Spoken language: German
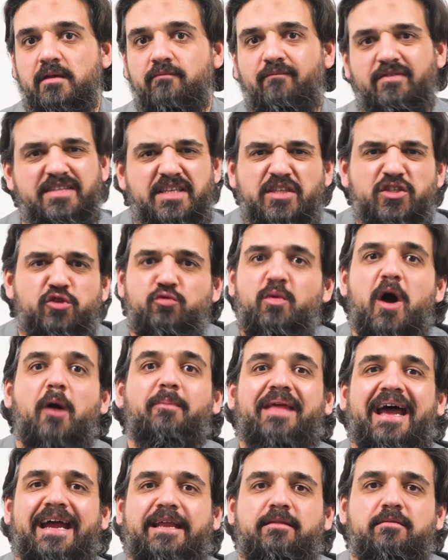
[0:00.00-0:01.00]
Was ist
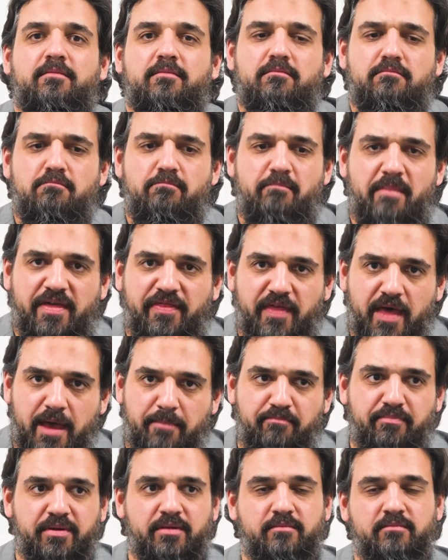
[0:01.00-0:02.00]
überhaupt ein
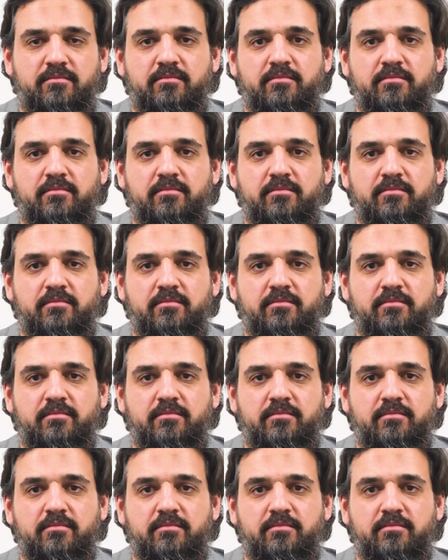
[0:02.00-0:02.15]
Madhab?